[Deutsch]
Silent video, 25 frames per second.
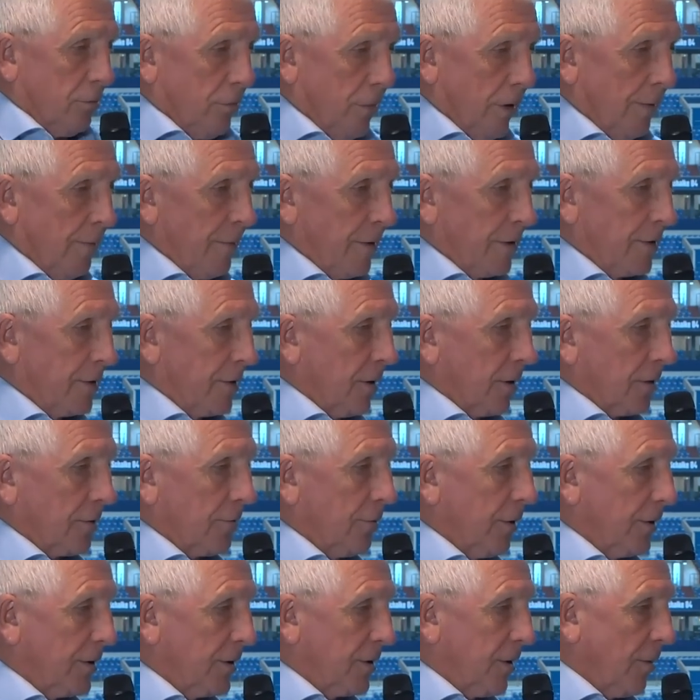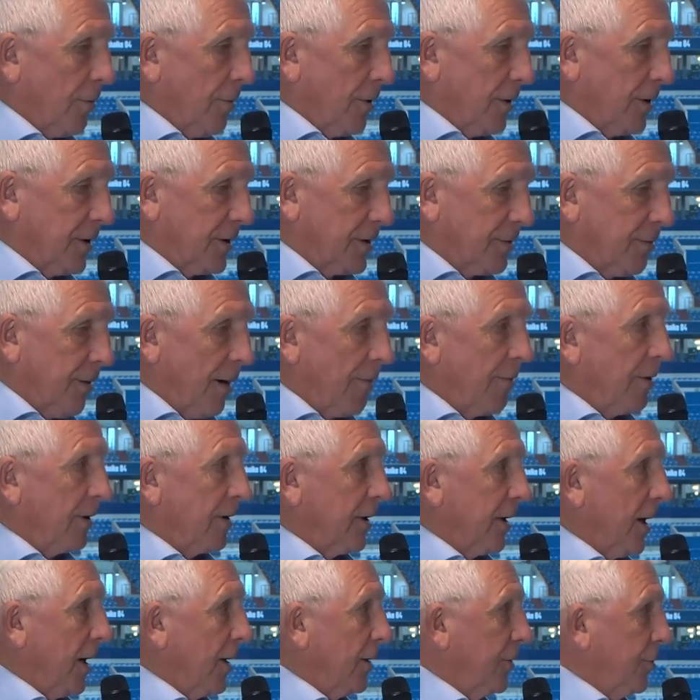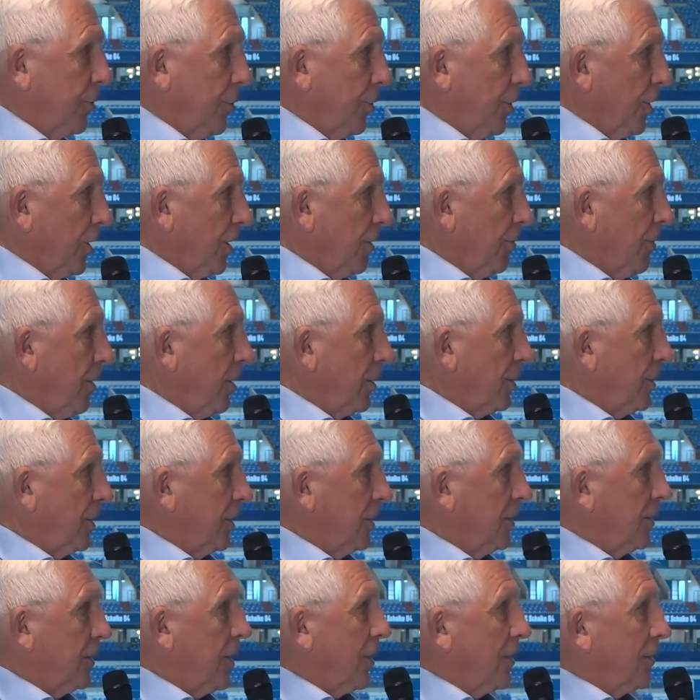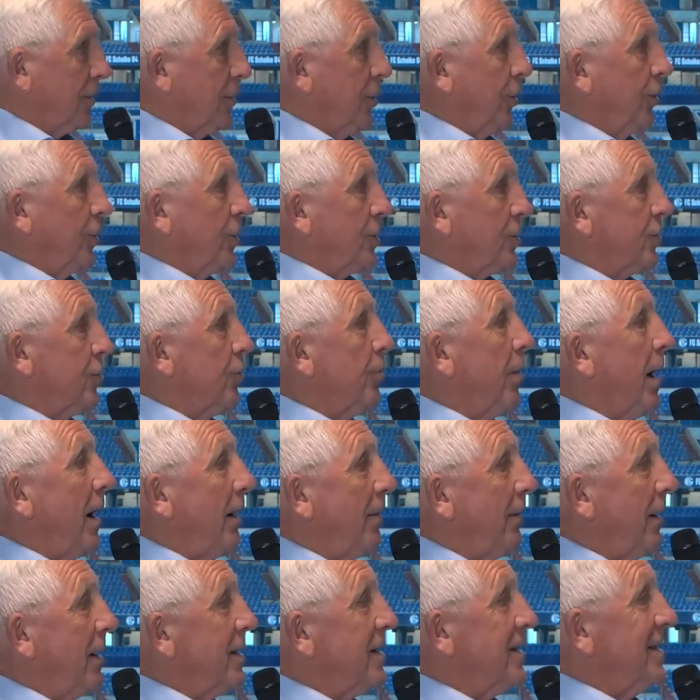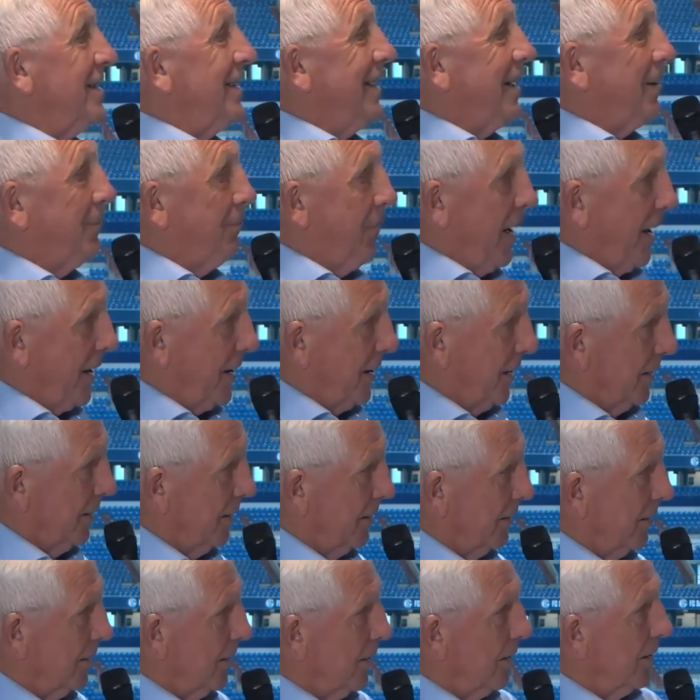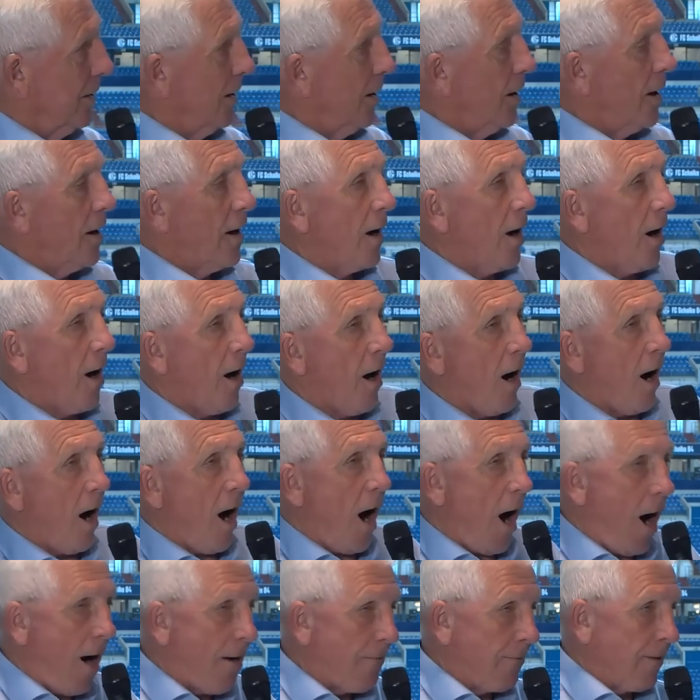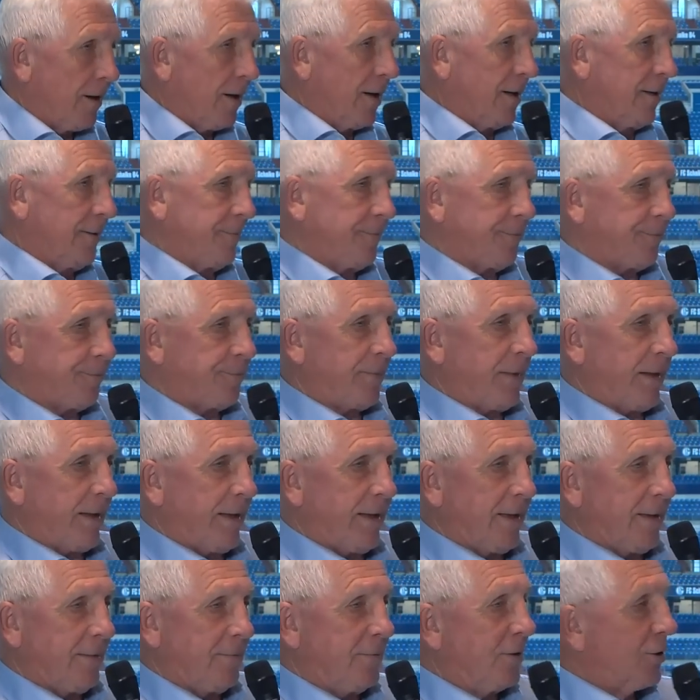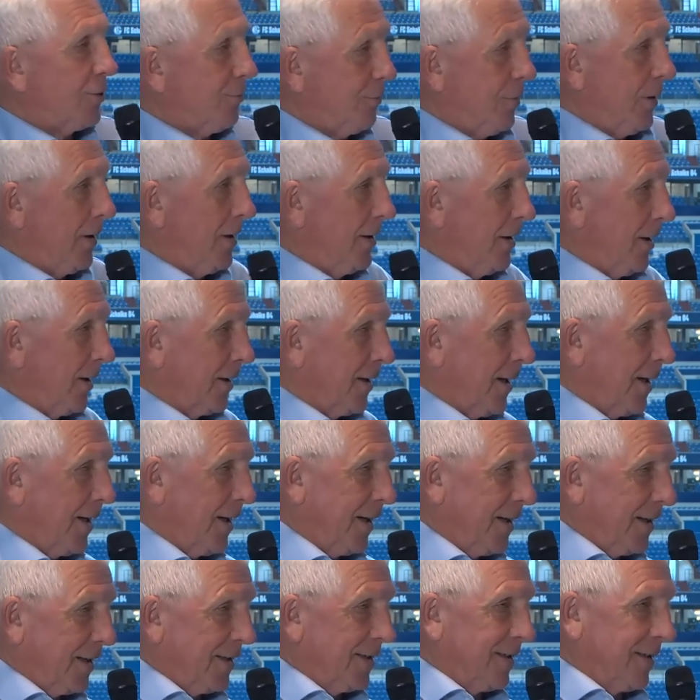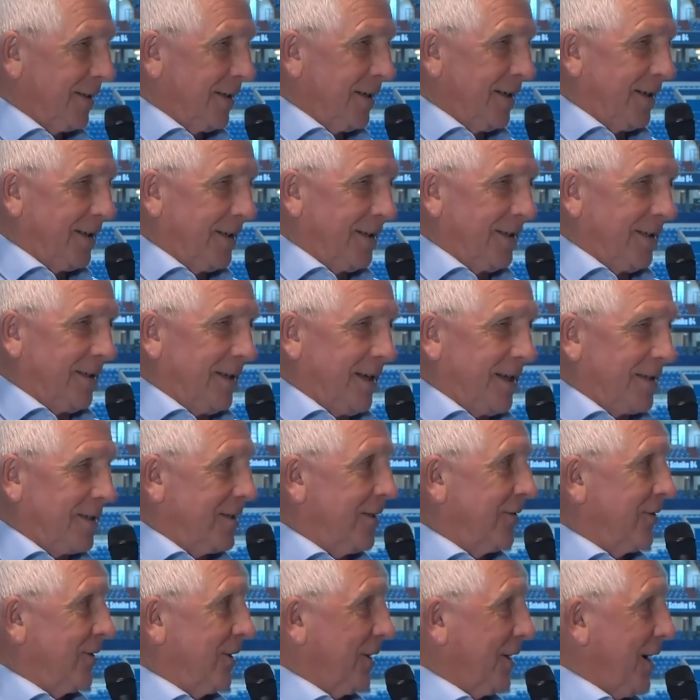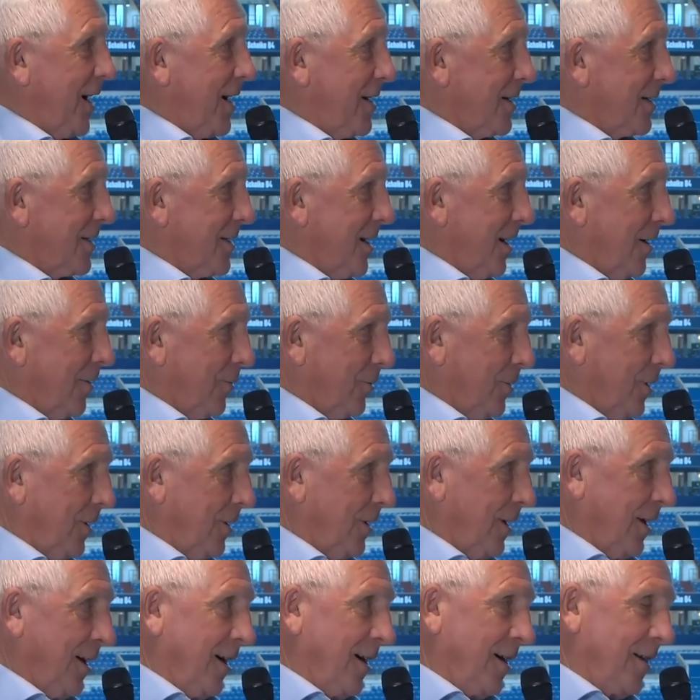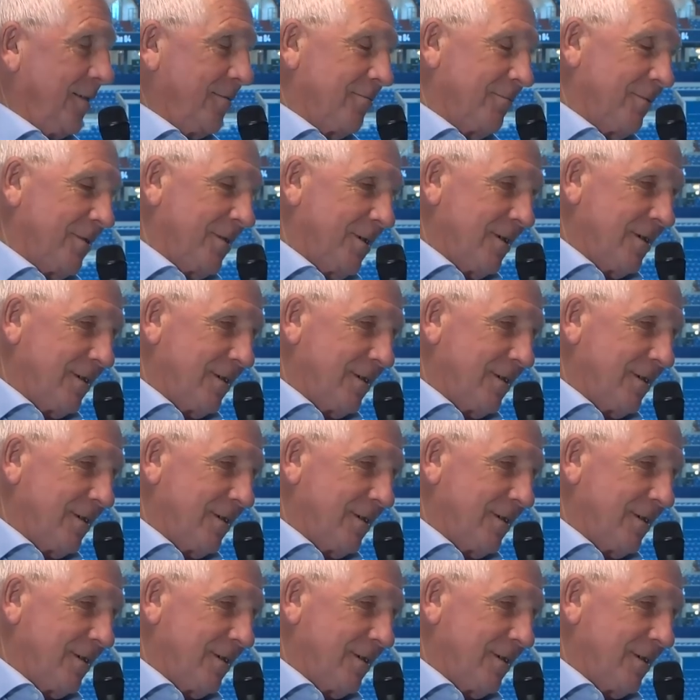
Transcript: wenn man sagt, jetzt haben wir zweimal drei Tore gemacht, du könntest normalerweise nicht meckern. Aber wir spielten ja gegen einen 1. FC Kaiserslautern, der